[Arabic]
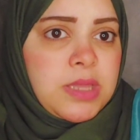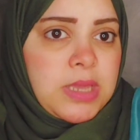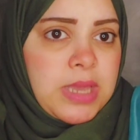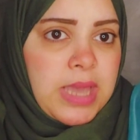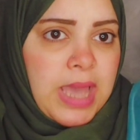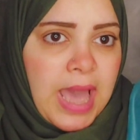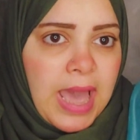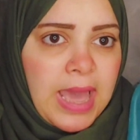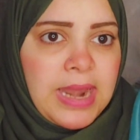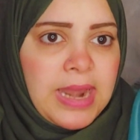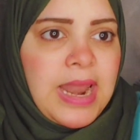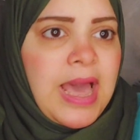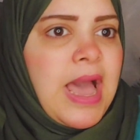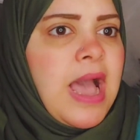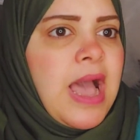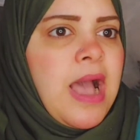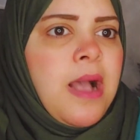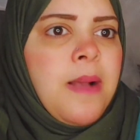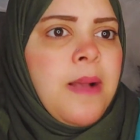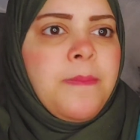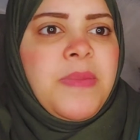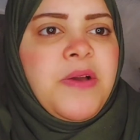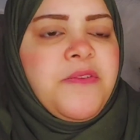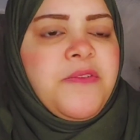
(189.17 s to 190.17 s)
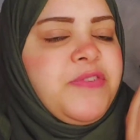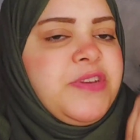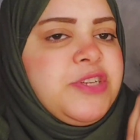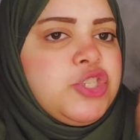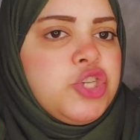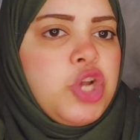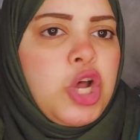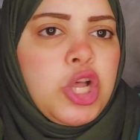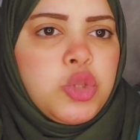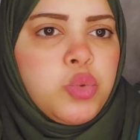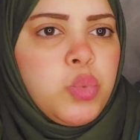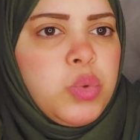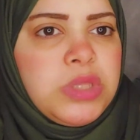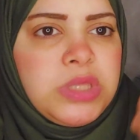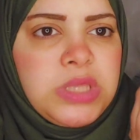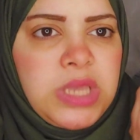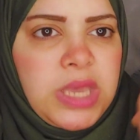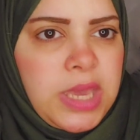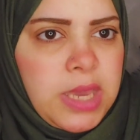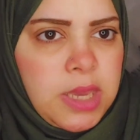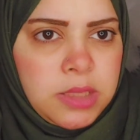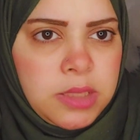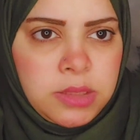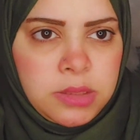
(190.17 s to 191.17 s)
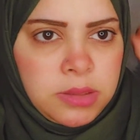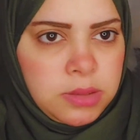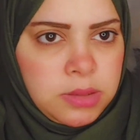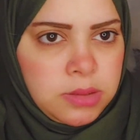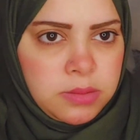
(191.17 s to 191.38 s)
اهلها مفيش خطوتين